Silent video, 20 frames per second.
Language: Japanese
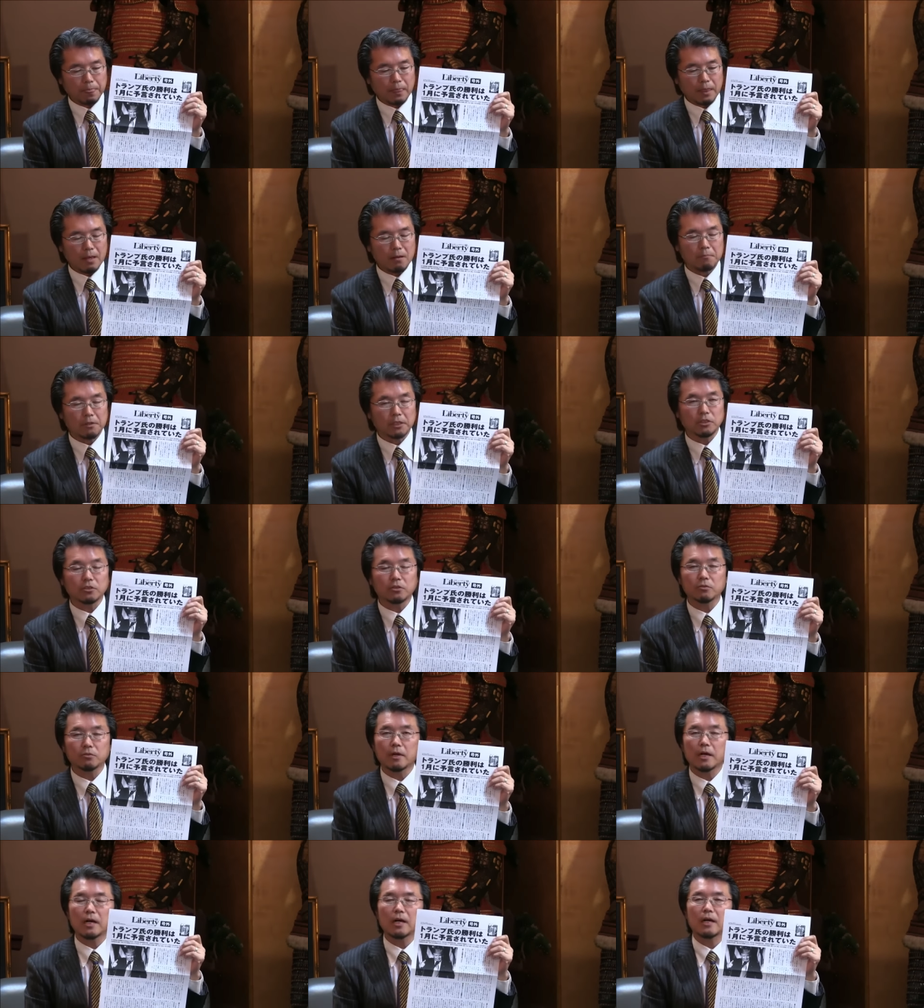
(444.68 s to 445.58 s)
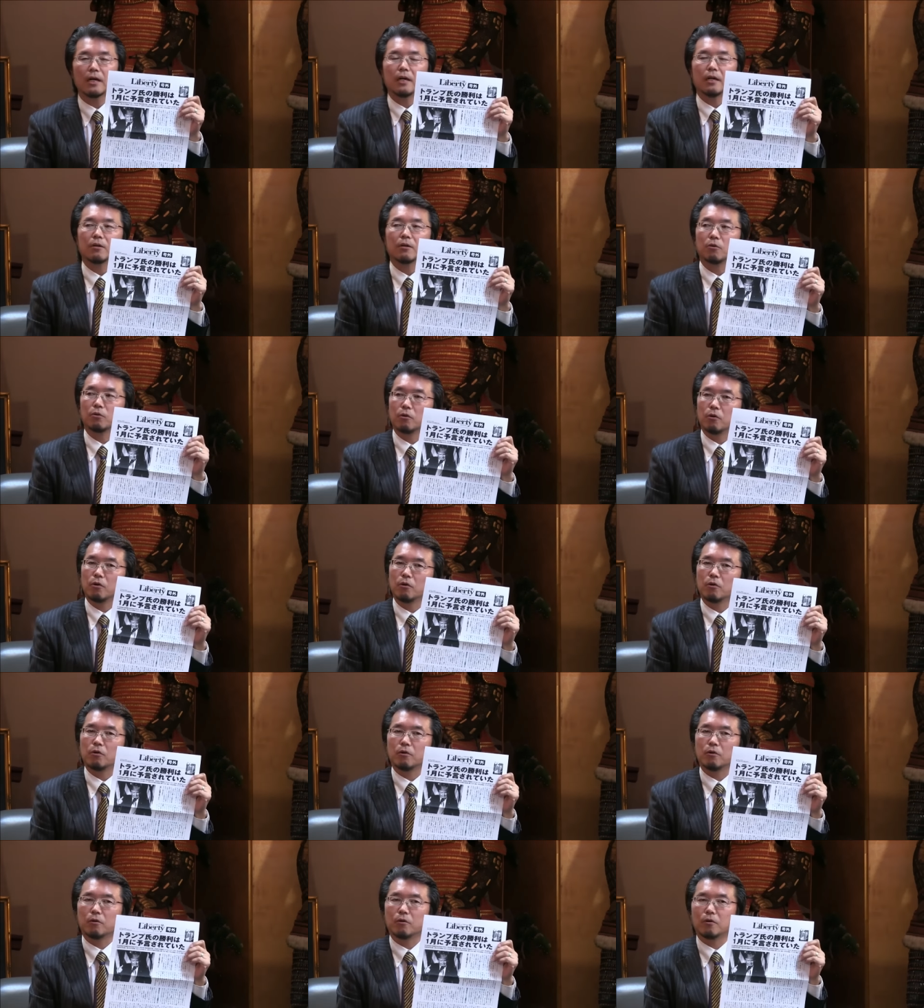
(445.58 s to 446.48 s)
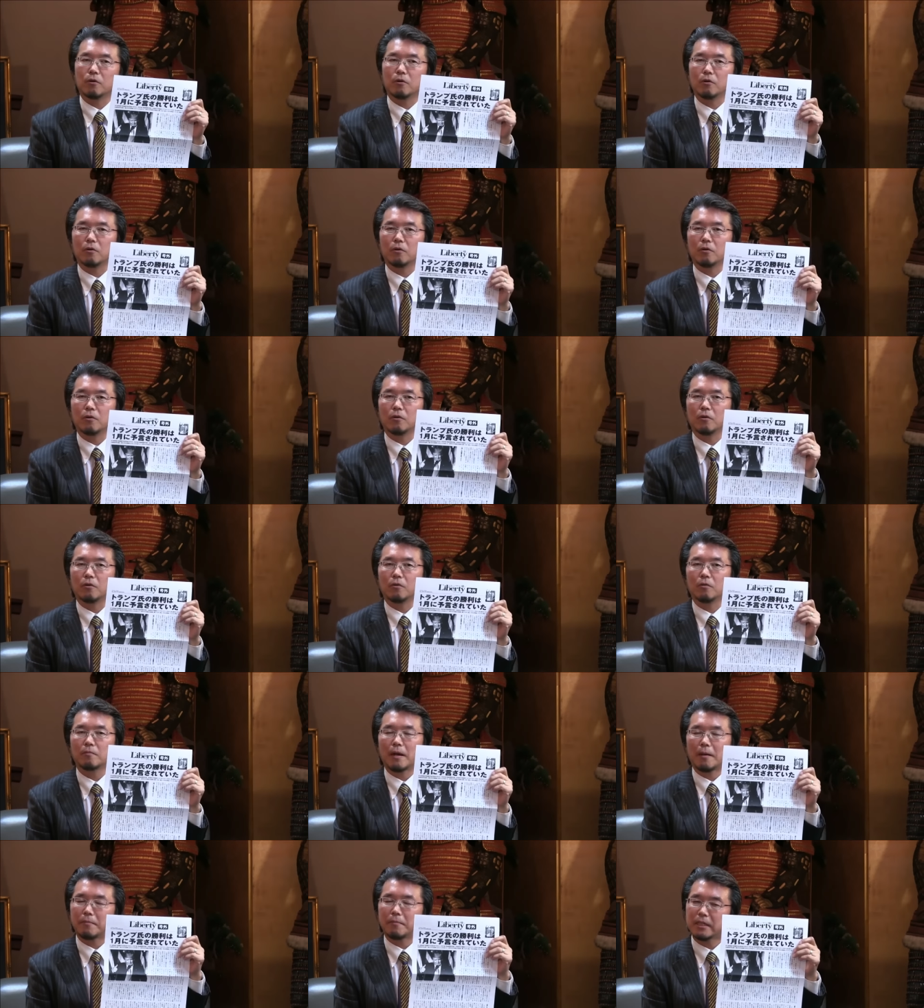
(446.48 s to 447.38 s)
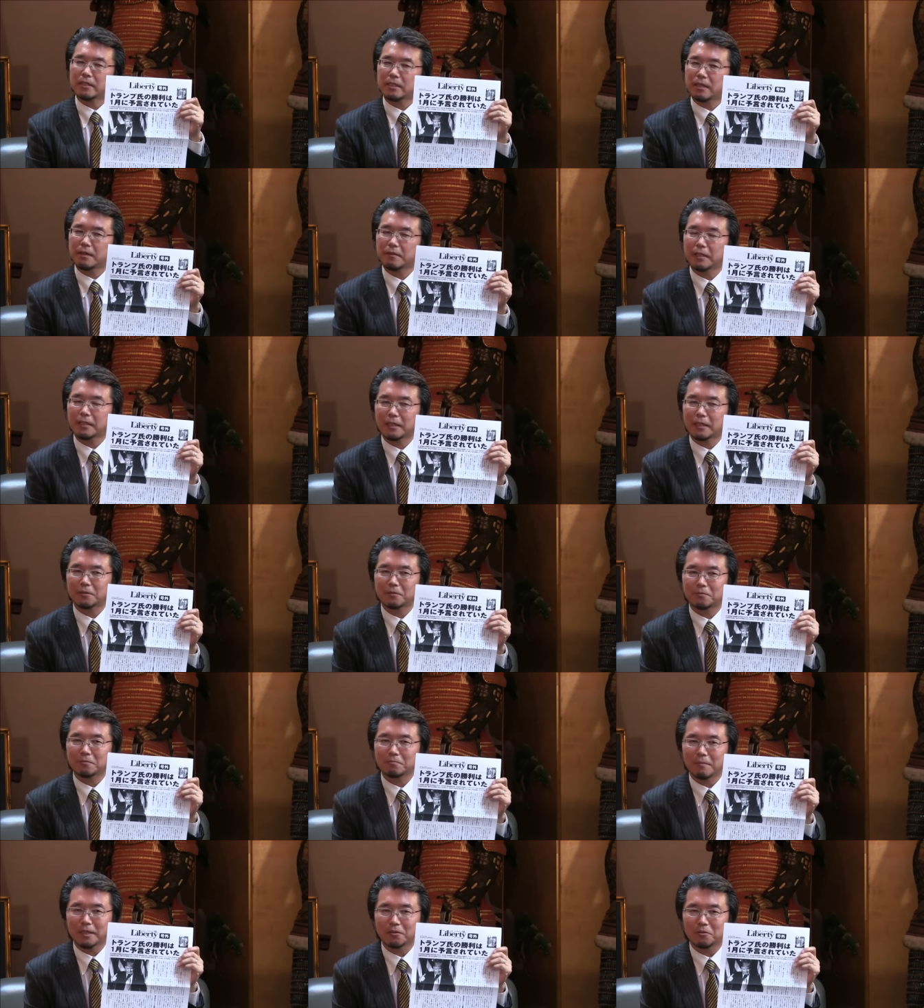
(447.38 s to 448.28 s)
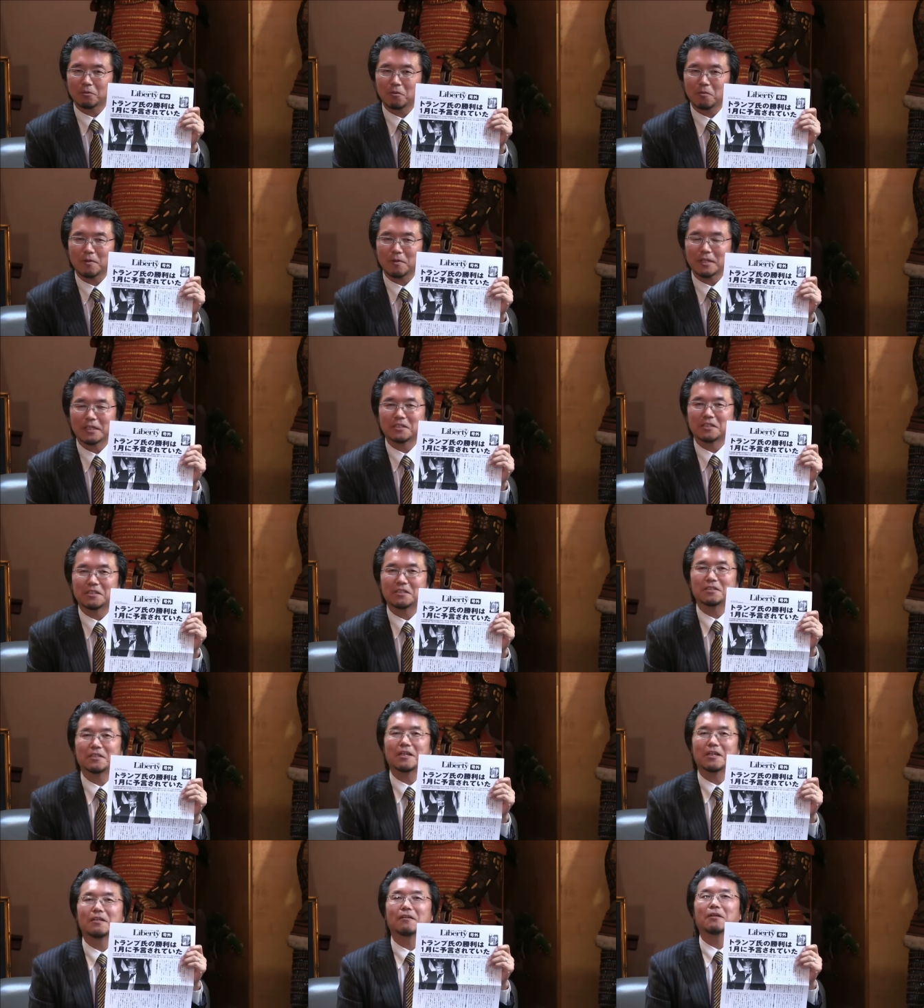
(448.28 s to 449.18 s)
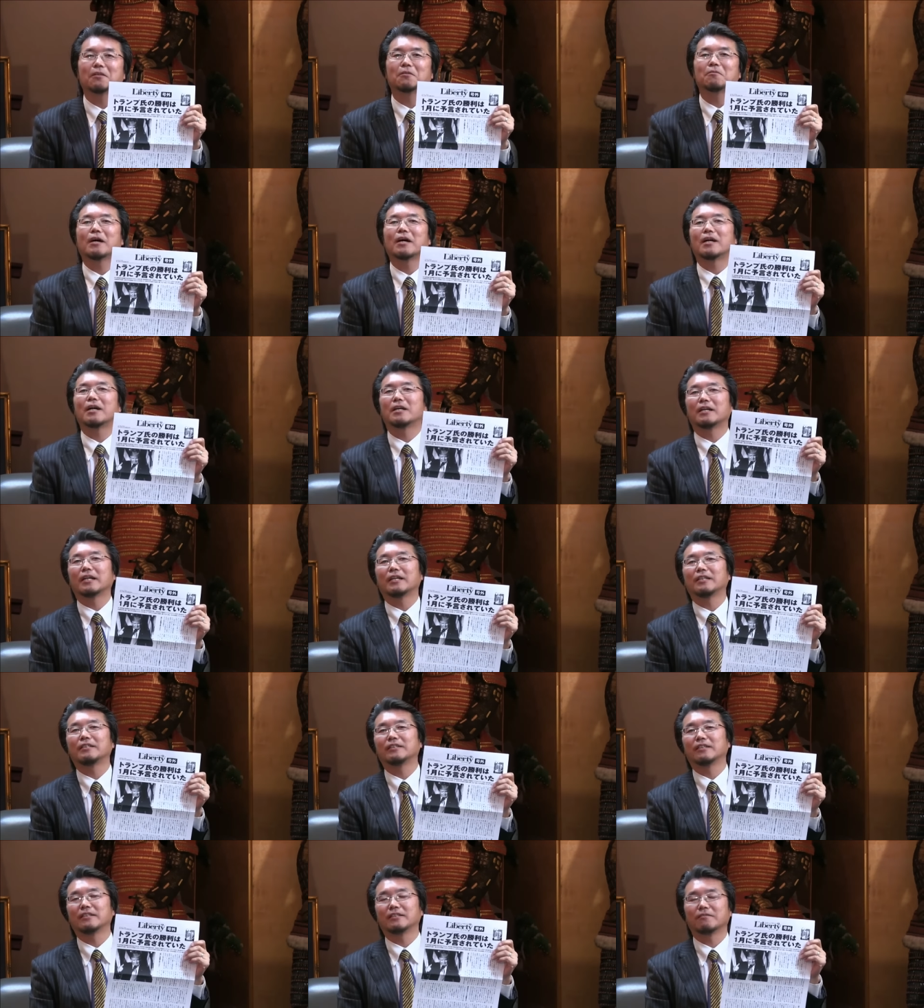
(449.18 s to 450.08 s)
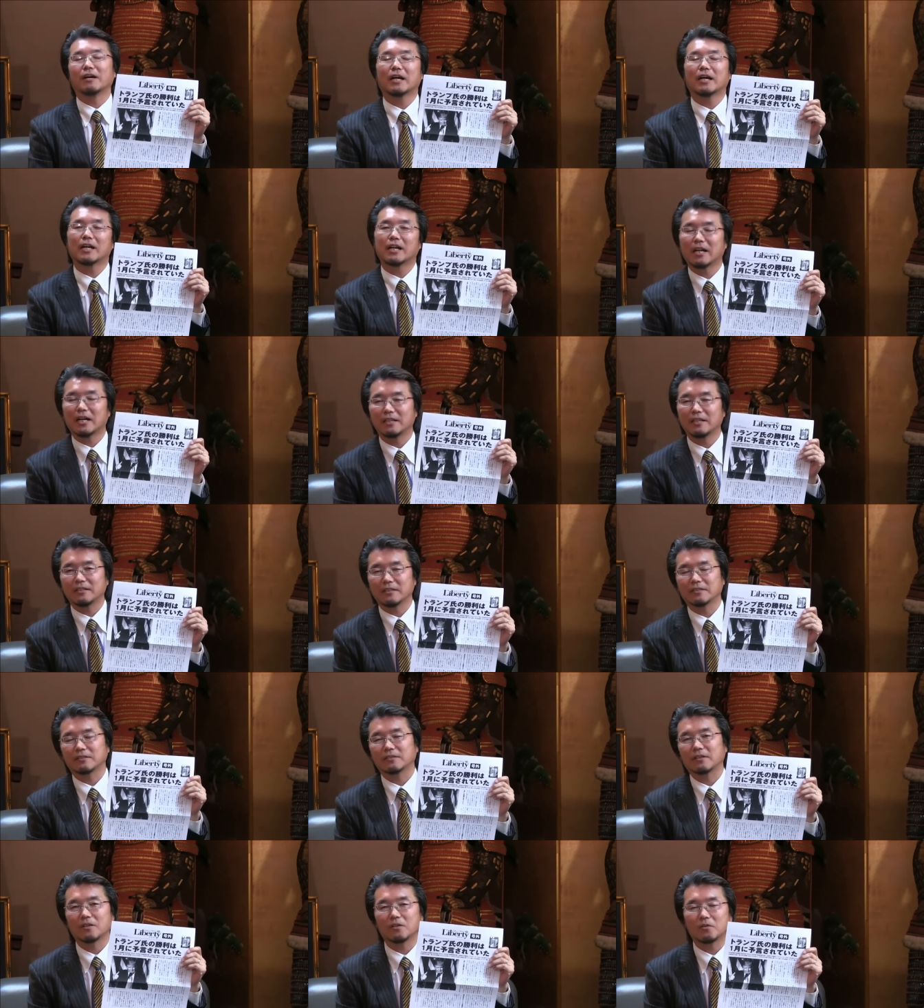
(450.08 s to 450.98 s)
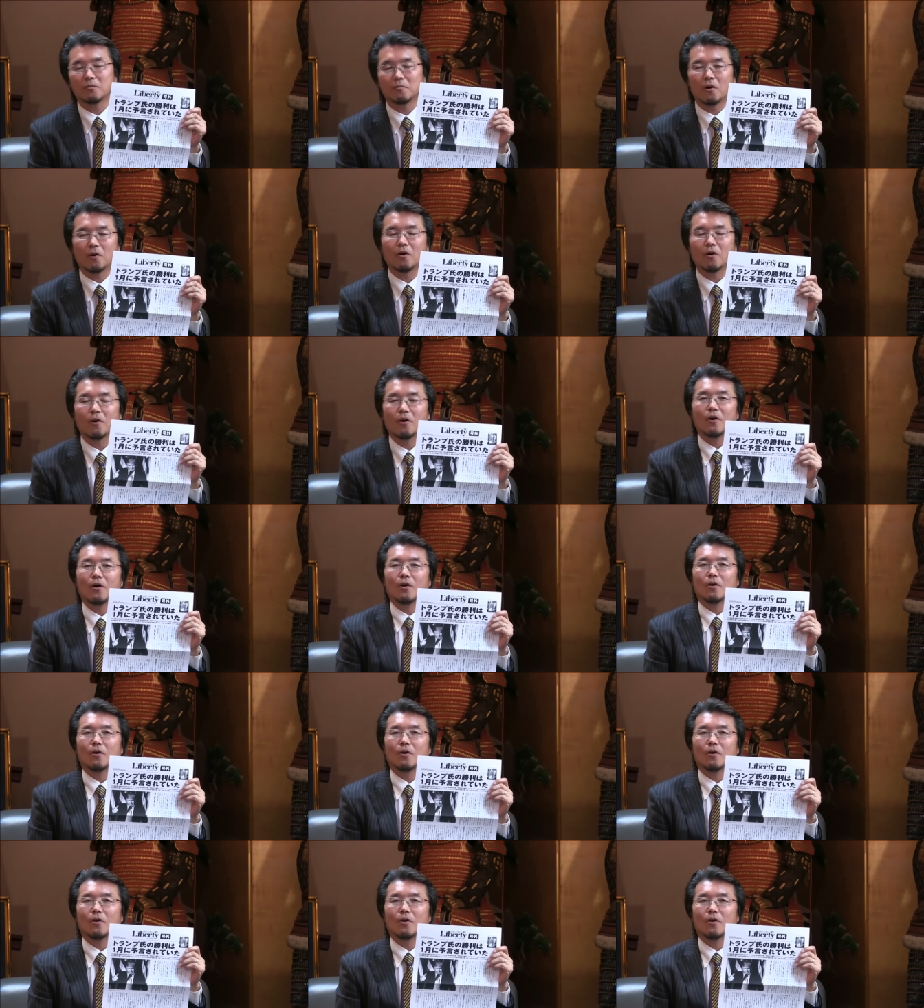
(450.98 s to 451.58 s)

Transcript: まあ実はこの、まあ、皆さんはだ、まあ、どこまで信じられるかわからないんでわからないんですけれども、